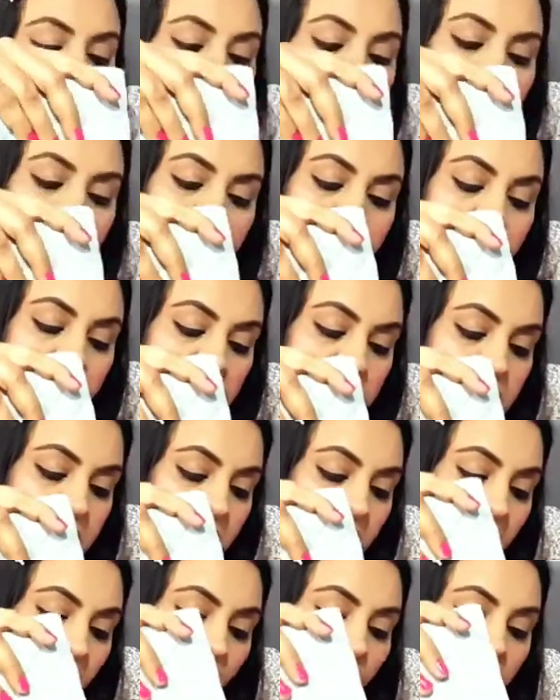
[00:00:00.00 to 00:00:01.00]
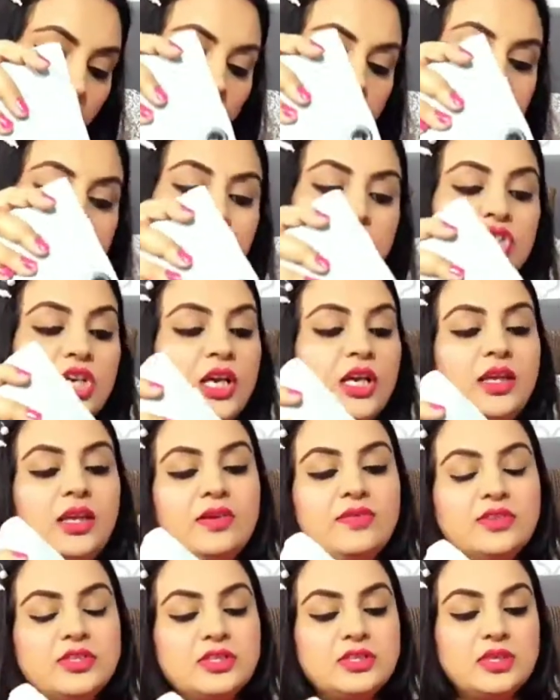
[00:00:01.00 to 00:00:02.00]
नेम की वजह से और इस चेन
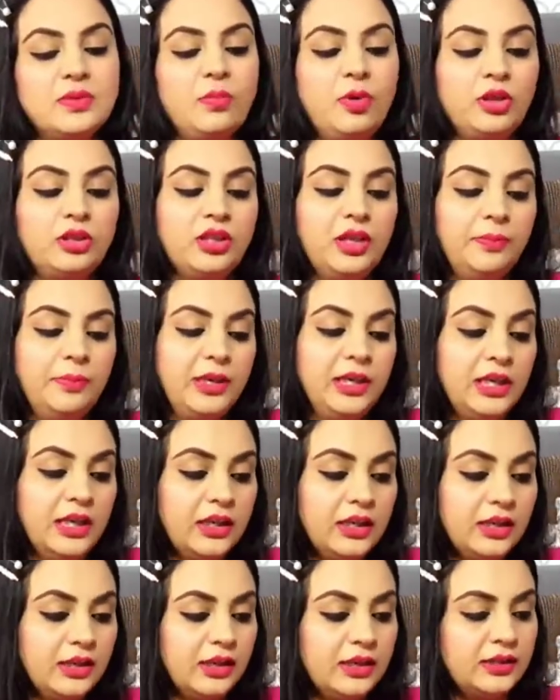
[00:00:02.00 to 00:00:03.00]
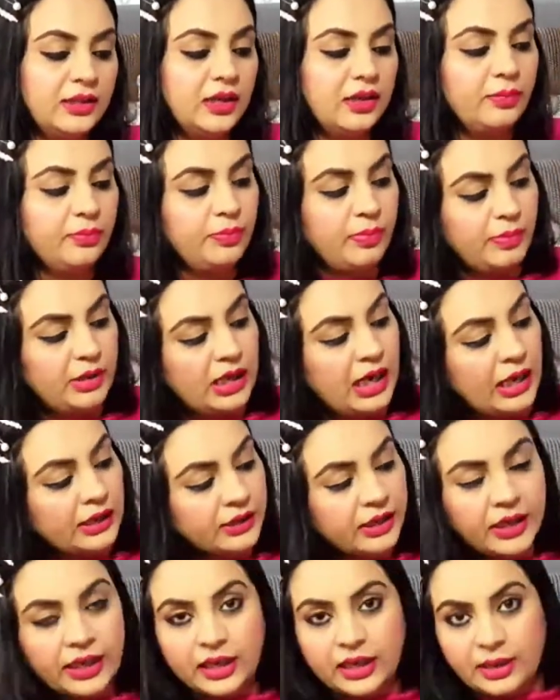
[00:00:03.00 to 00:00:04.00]
की वजह से बहुत ही अपीलिंग लग रहा था
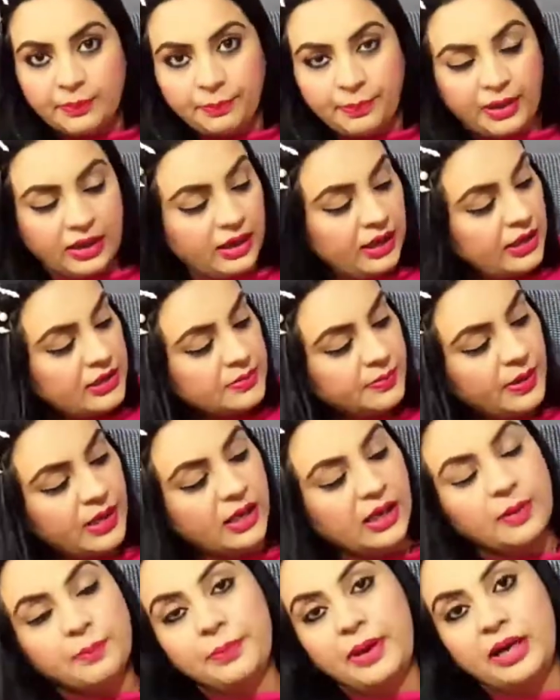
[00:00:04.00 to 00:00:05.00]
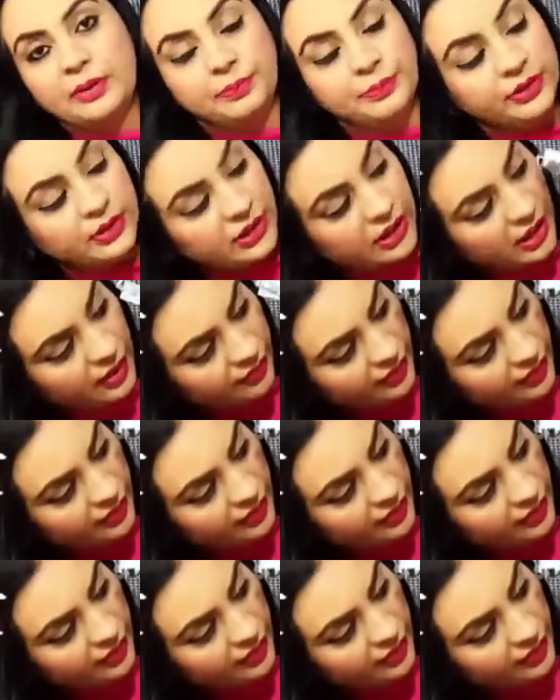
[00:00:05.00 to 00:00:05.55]
अंदर एक इसमें एक कंपार्टमेंट दिया